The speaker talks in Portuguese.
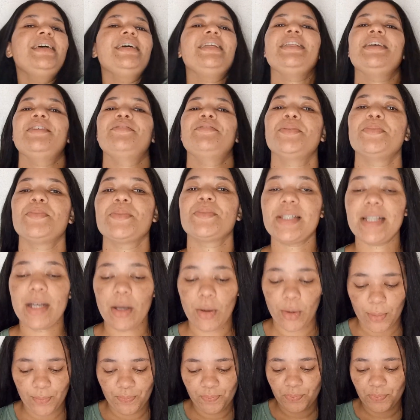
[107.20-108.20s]
Então vamos
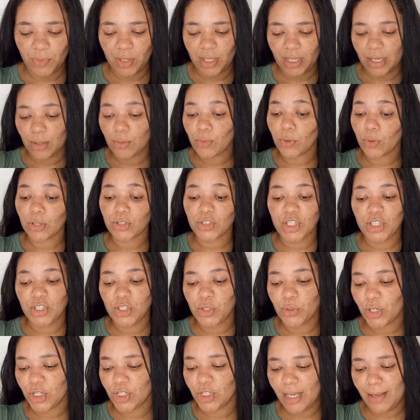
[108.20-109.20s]
lá, ó. Eu,
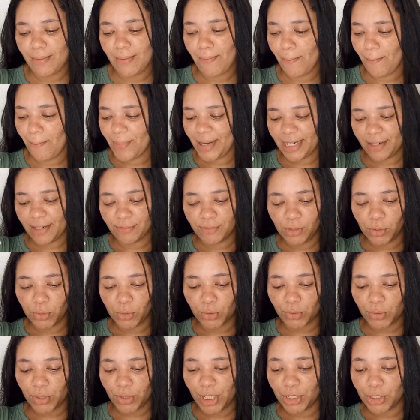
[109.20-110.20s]
gente, eu achei
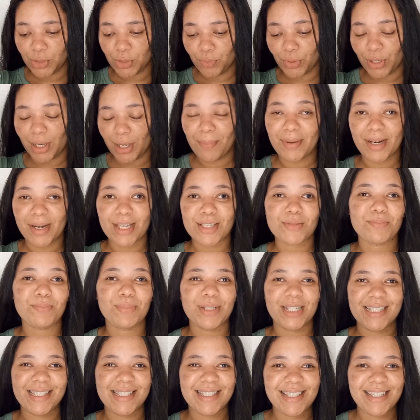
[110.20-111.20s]
maravilhoso o kit, porque parece um
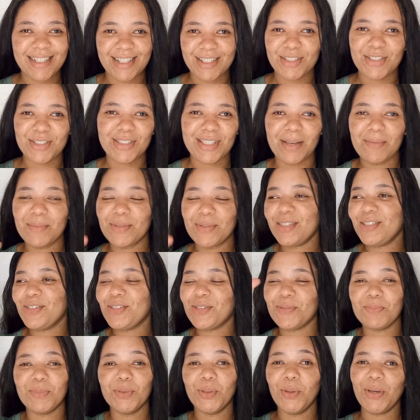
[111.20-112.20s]
prescrito, sabe? Assim,
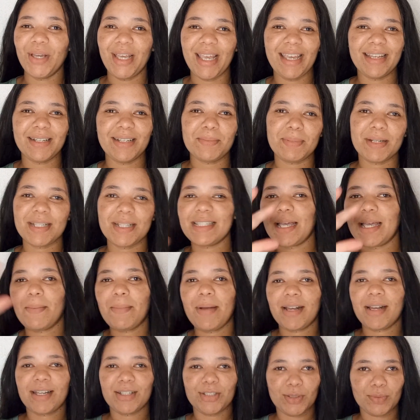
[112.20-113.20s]
de blogueira, parece que a
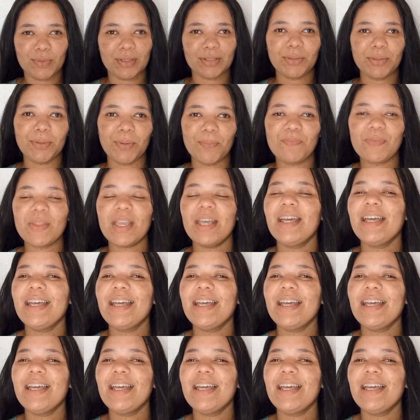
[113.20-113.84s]
marca te mandou.